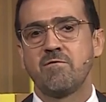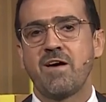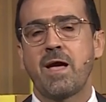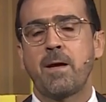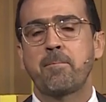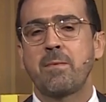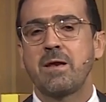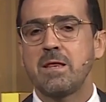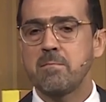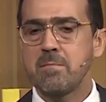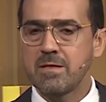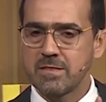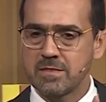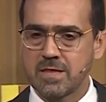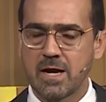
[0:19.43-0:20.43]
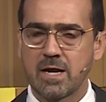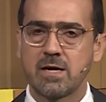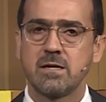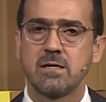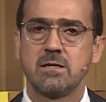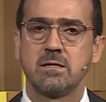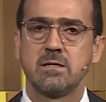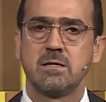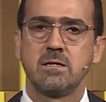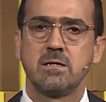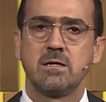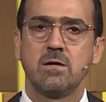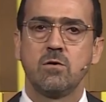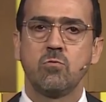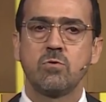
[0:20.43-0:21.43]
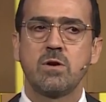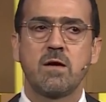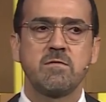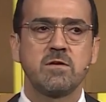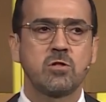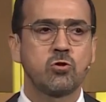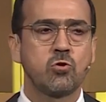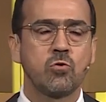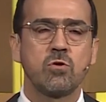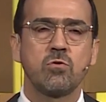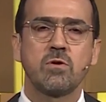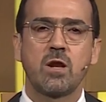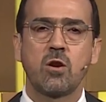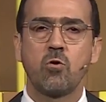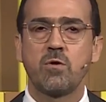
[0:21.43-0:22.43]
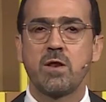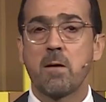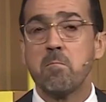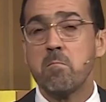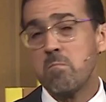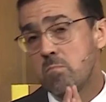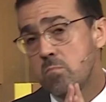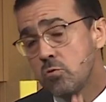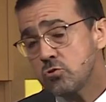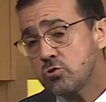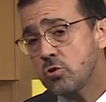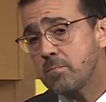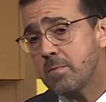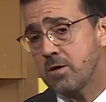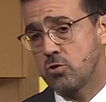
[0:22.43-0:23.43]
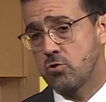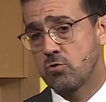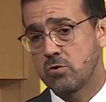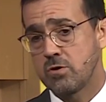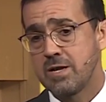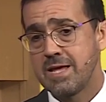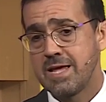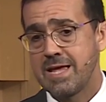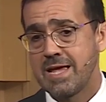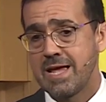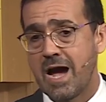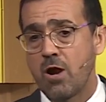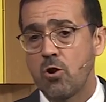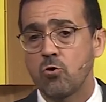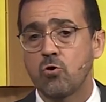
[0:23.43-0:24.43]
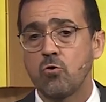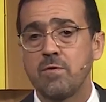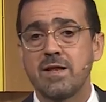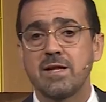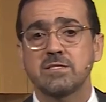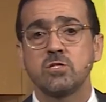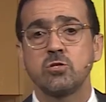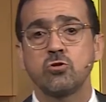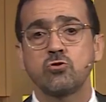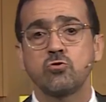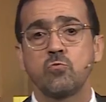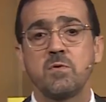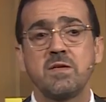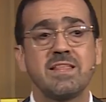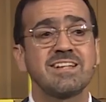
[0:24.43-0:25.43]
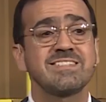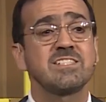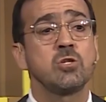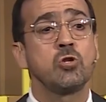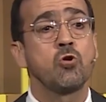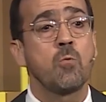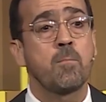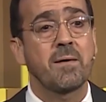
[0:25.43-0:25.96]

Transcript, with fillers: va a experimentar una victoria y una gloria mucho mayor a lo que hubiera sido su vida si no